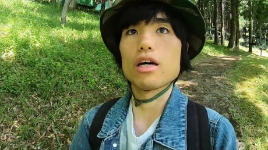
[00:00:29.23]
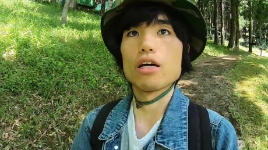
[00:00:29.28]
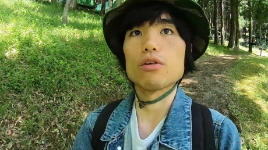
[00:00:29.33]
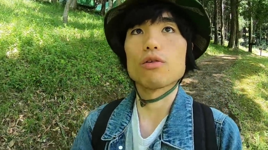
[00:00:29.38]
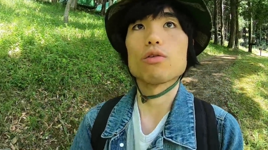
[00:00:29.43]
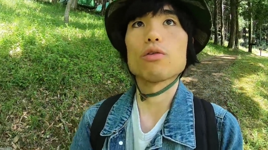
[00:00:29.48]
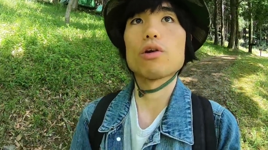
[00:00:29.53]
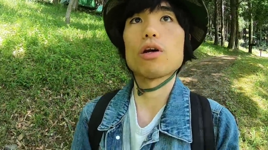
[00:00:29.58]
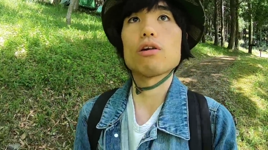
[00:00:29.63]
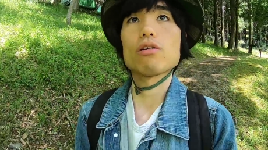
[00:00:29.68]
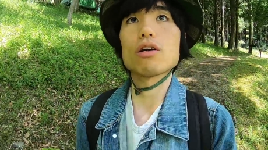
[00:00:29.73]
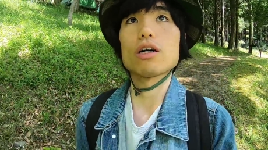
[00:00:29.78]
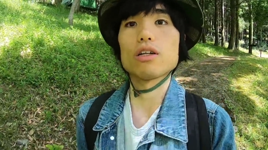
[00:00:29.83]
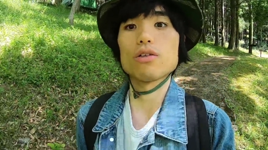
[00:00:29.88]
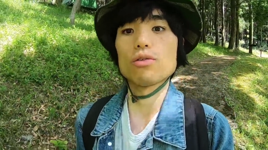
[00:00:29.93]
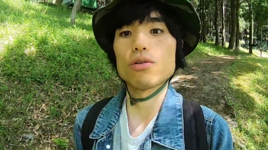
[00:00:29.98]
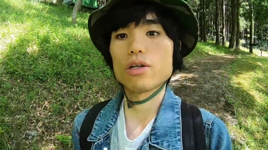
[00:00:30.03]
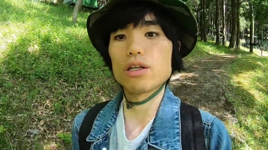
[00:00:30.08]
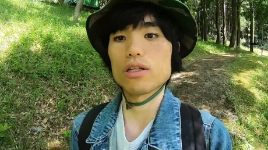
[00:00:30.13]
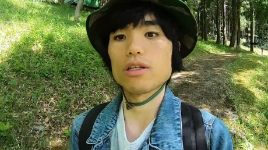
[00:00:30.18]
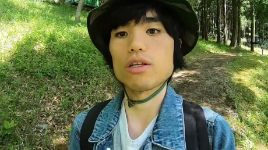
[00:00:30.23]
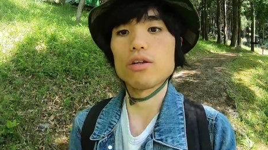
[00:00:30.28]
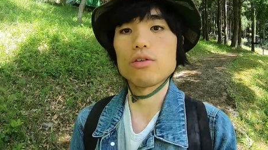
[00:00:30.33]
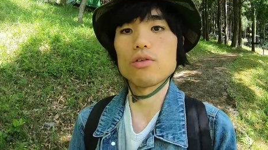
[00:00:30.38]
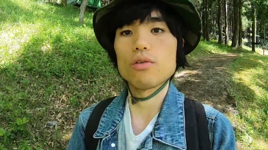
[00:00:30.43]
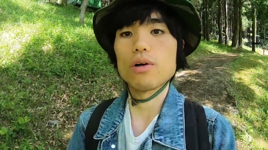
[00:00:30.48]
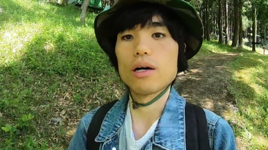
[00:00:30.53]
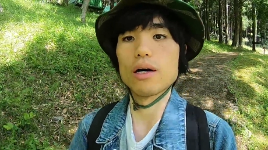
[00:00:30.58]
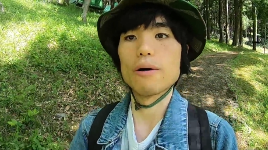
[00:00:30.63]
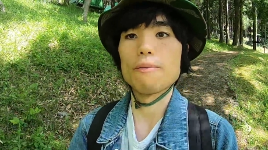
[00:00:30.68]
えー、と撮れるかどうかっていう
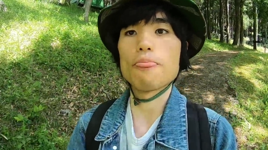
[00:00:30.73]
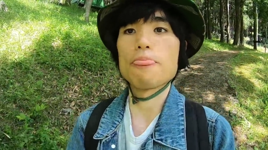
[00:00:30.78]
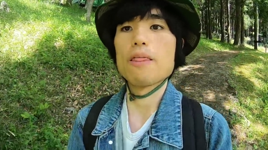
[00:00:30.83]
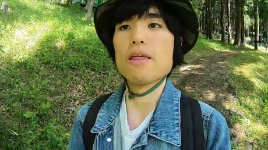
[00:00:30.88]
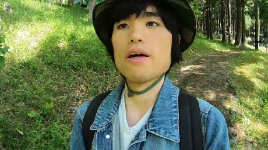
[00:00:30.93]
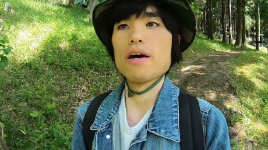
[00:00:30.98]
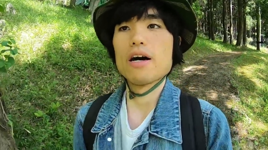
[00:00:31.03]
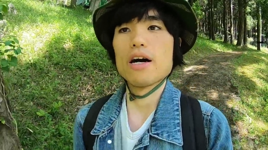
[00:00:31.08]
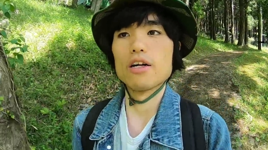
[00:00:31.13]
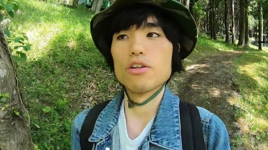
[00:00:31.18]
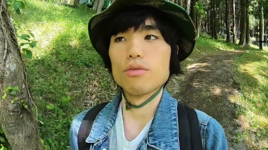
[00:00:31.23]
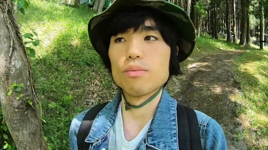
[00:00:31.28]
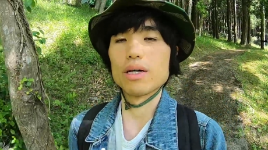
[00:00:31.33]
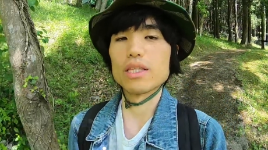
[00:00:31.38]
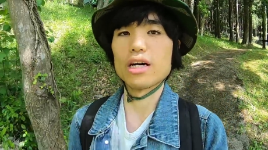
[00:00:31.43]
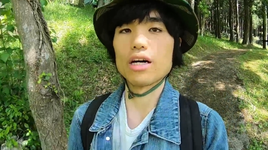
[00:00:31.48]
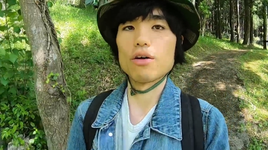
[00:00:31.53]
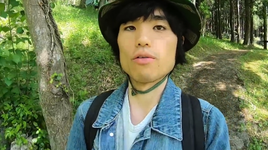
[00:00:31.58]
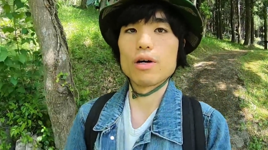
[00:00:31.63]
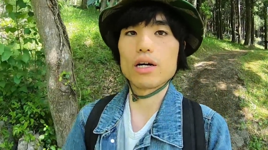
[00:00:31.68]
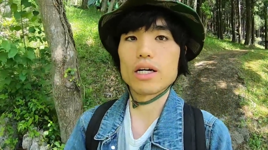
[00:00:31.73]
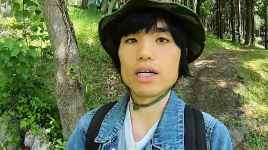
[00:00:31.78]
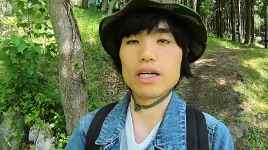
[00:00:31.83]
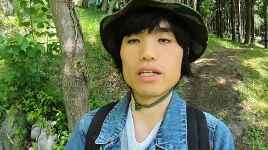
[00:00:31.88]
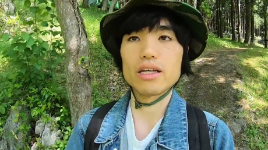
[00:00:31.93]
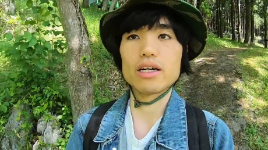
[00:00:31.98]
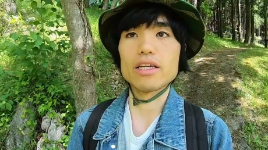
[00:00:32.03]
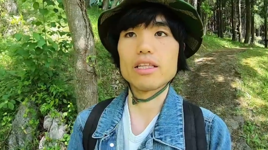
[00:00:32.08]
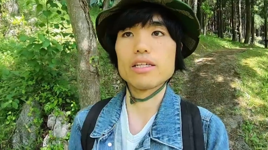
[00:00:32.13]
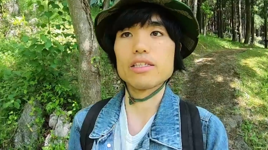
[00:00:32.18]
のは、あのまだわか
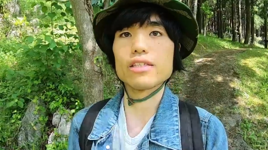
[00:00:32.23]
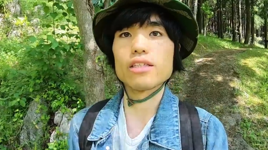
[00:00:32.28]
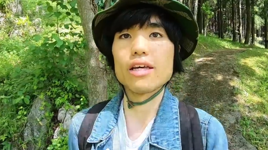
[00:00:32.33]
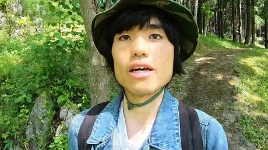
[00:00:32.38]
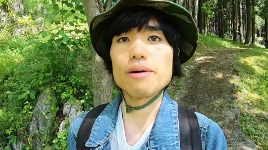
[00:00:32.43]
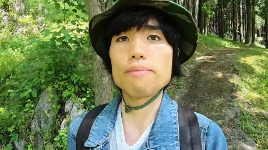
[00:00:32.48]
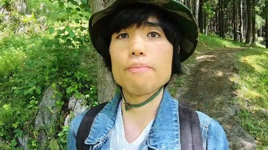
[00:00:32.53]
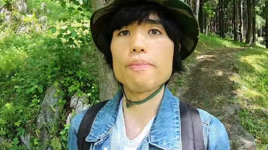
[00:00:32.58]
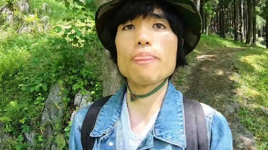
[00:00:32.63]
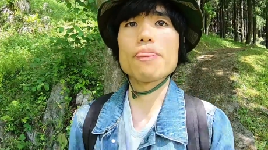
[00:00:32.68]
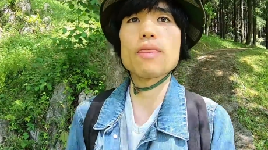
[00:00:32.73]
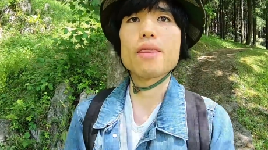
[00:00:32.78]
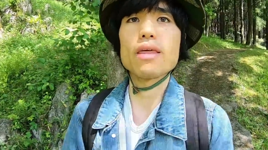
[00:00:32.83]
らないですね。